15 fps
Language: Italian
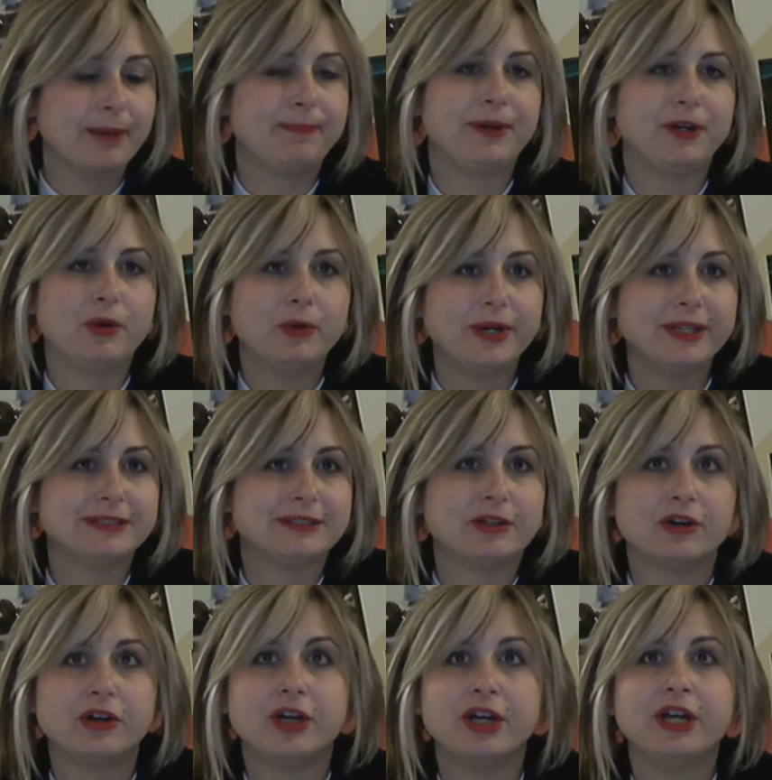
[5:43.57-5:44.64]
Per
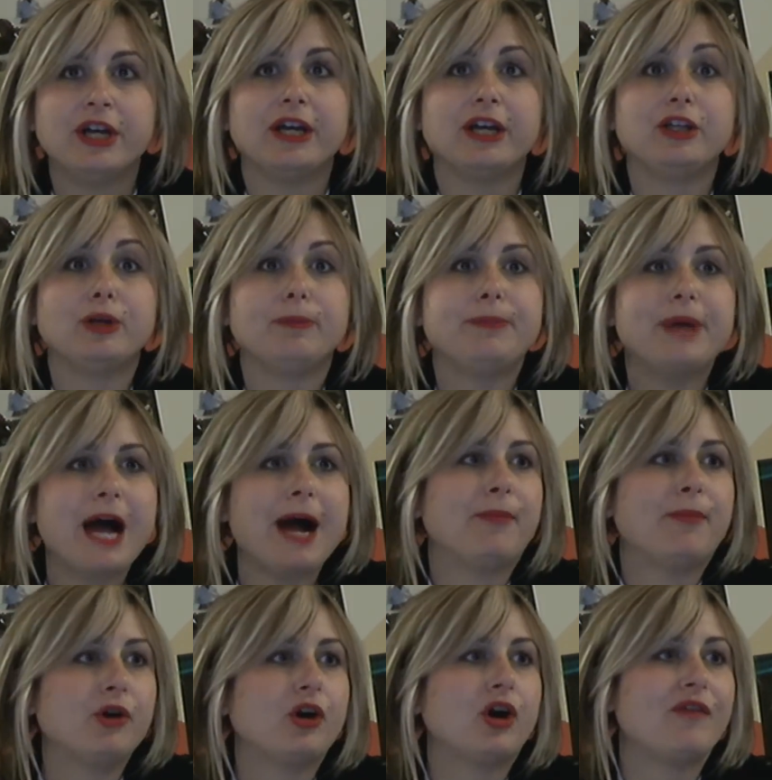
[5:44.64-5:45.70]
questo eh,
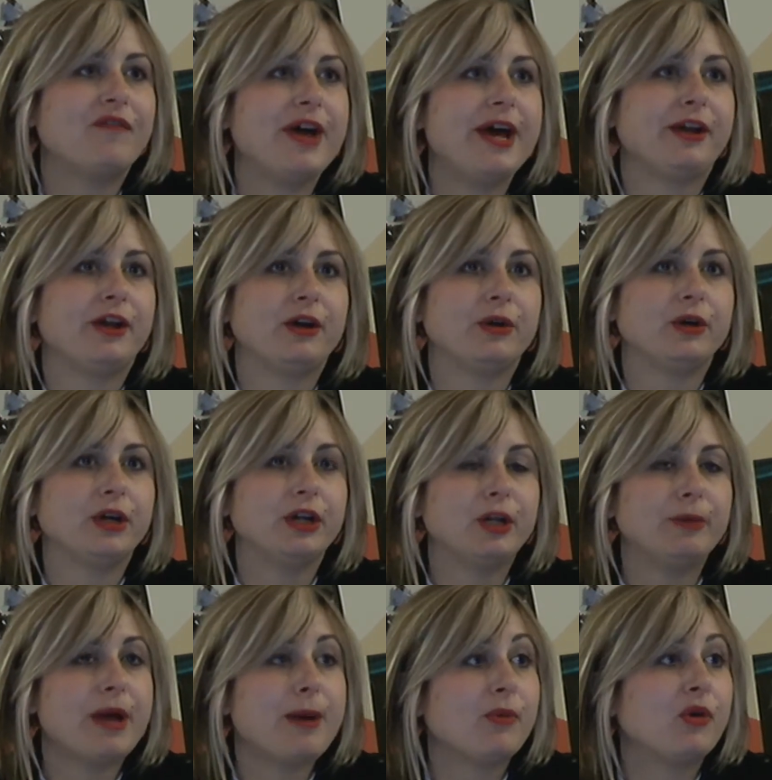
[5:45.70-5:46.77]
dobbiamo, avere, eh,
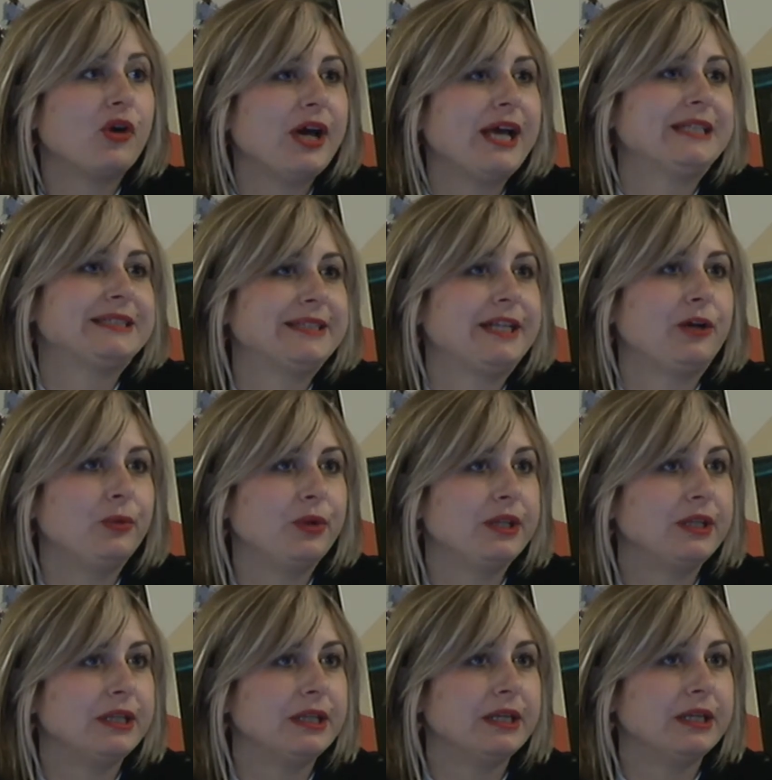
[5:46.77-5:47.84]
dobbiamo, essere
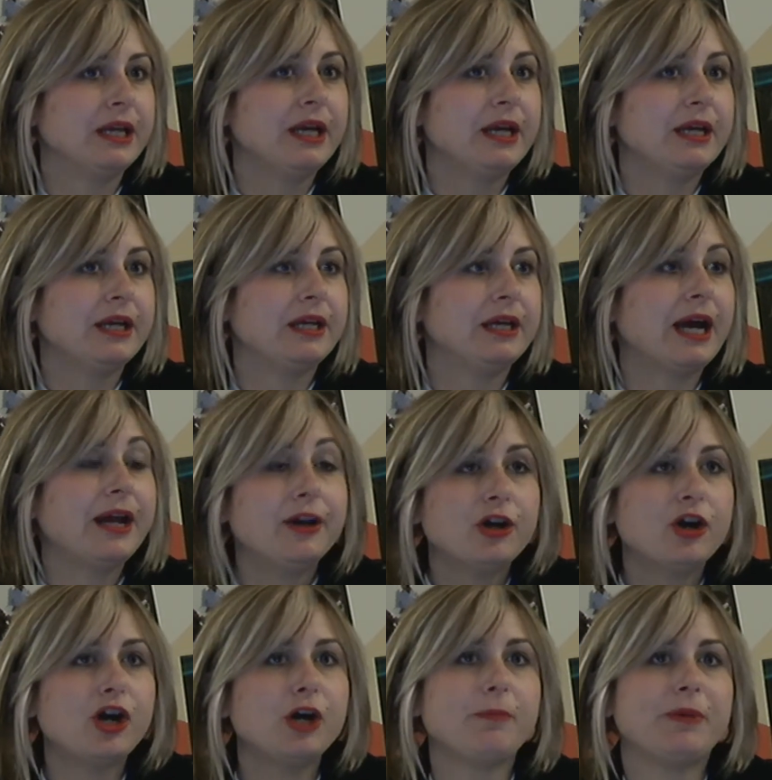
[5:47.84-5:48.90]
quindi eh, a
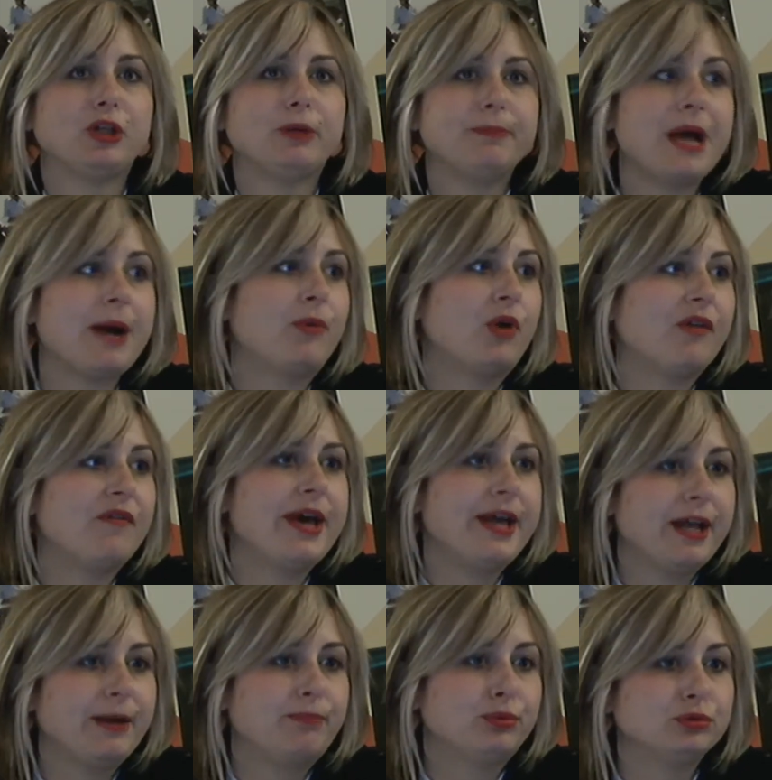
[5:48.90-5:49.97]
norme, dobbiamo avere
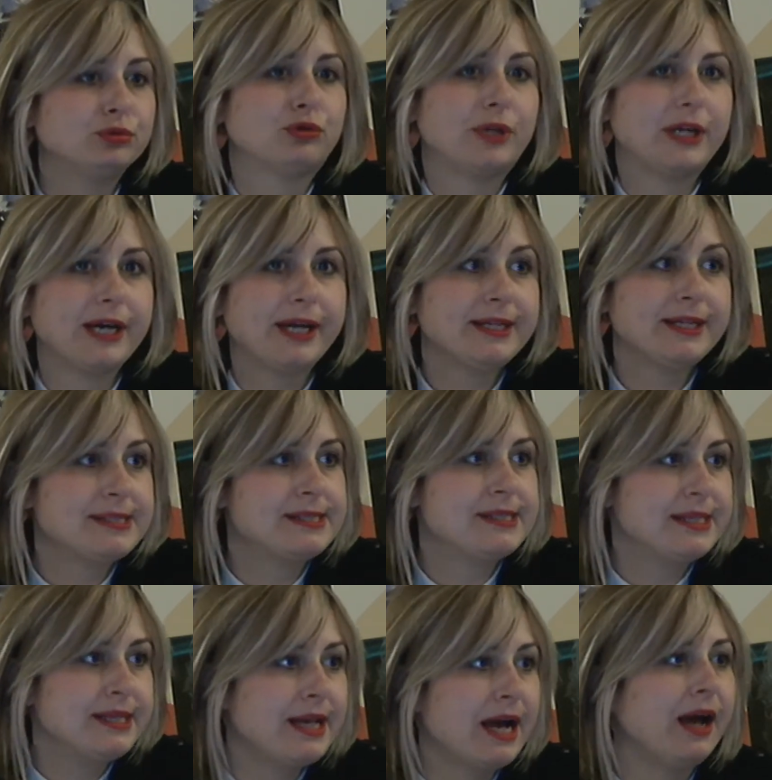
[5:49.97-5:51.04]
appunto una
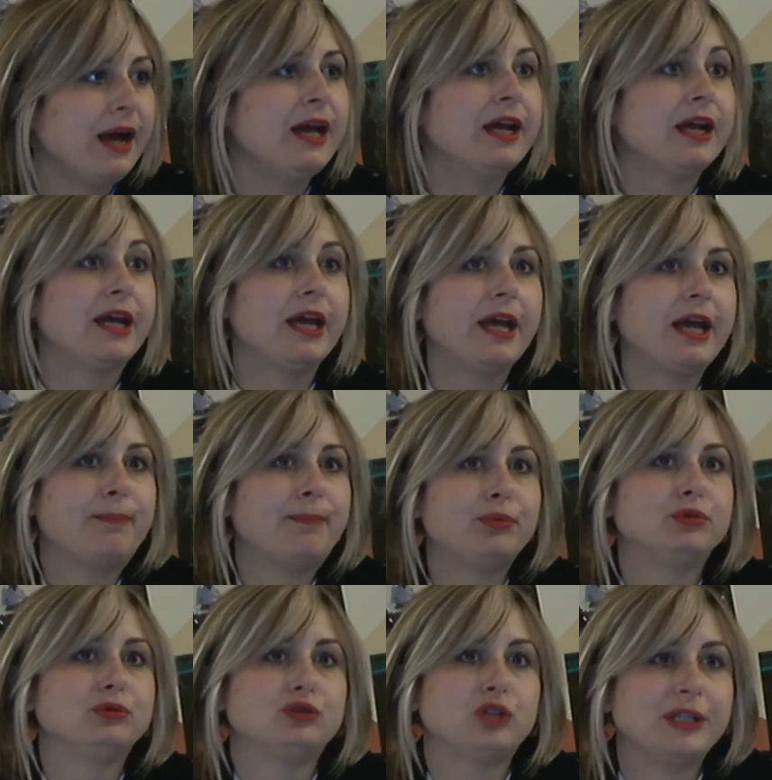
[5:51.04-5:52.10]
garanzia che
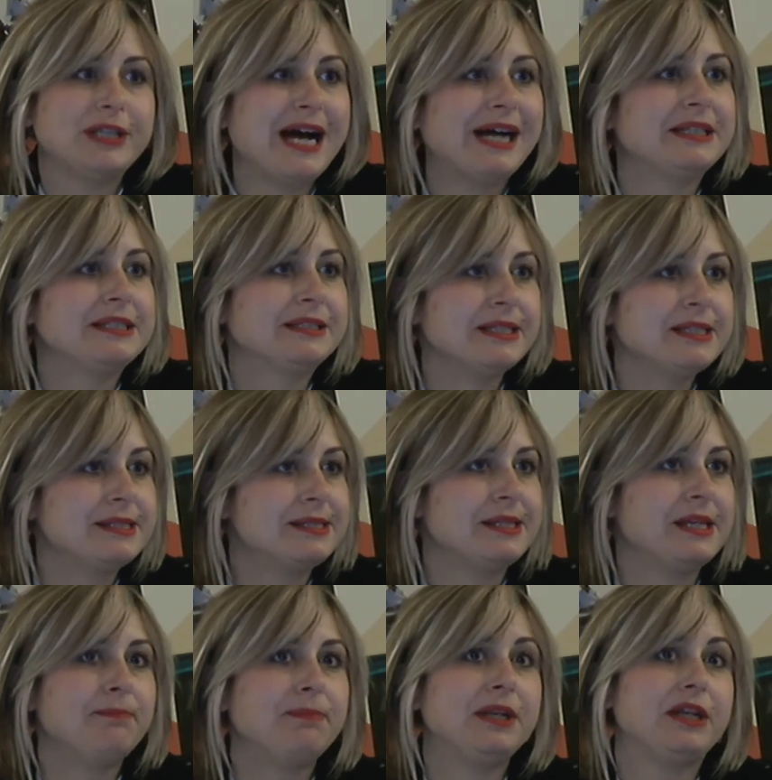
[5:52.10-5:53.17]
appunto i dati
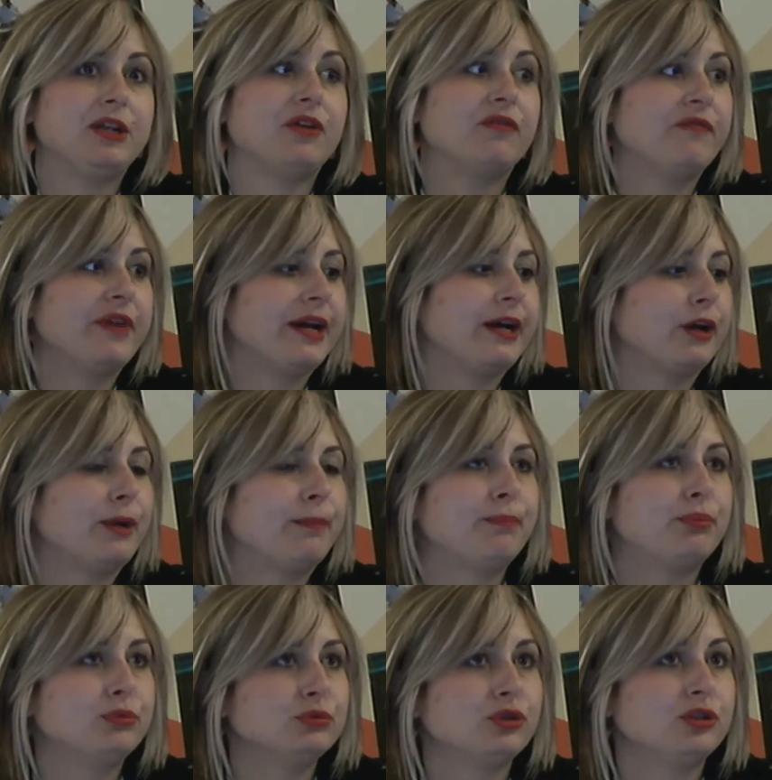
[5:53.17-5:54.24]
sensibili non vengano
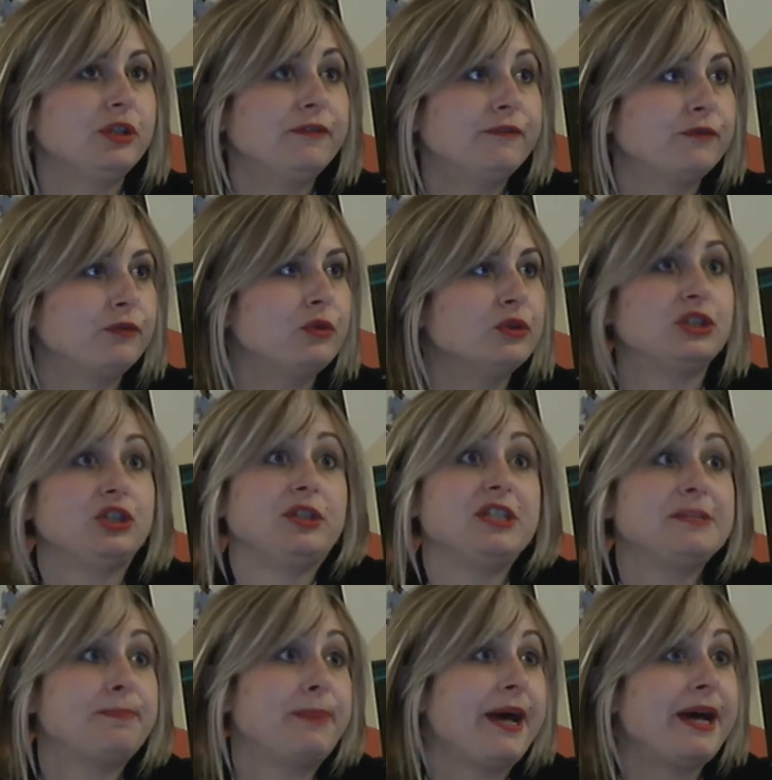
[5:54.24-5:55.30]
appunto diffusi,
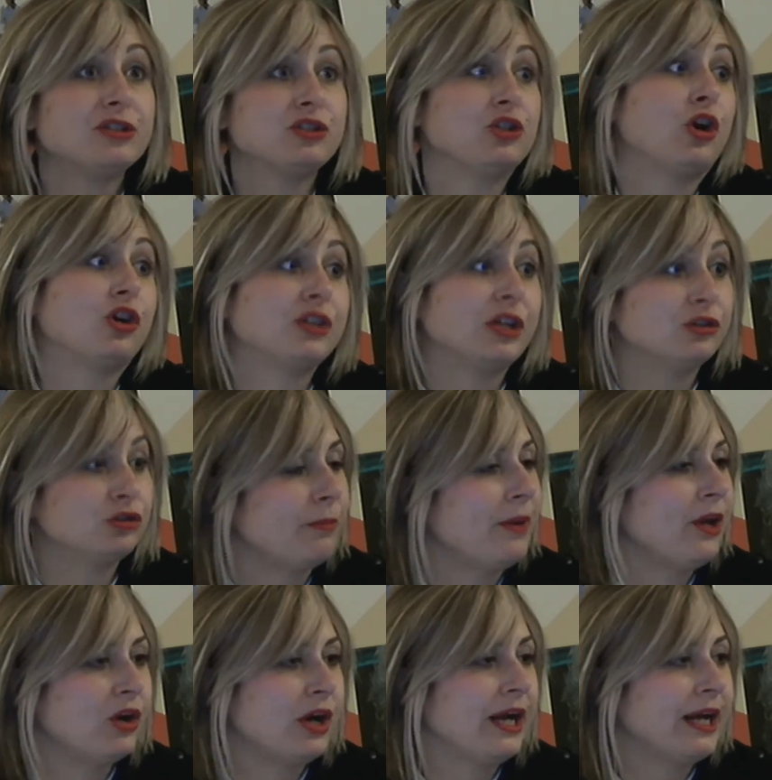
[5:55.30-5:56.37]
dispersi o
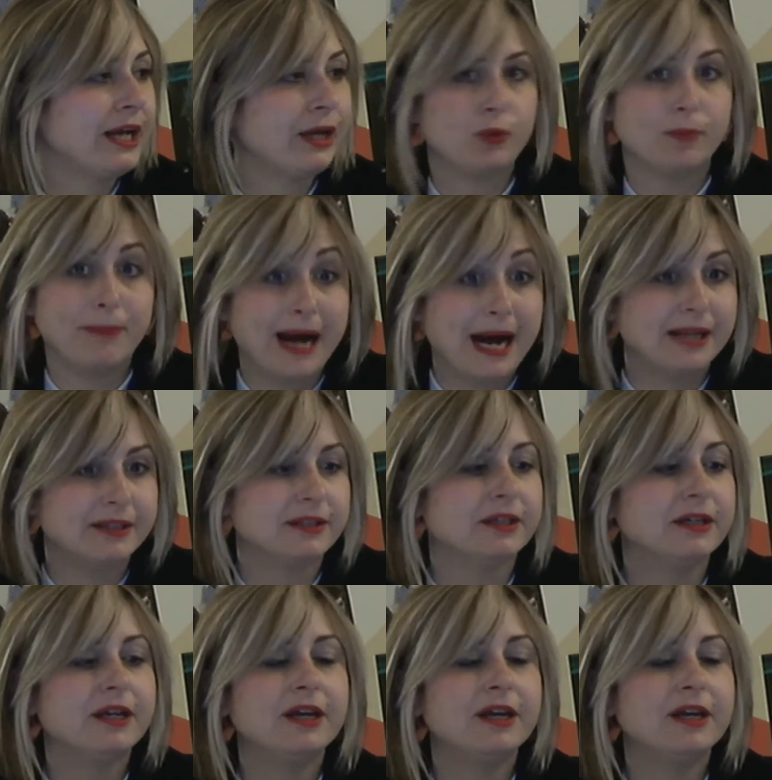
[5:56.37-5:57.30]
tantomeno anche rubati.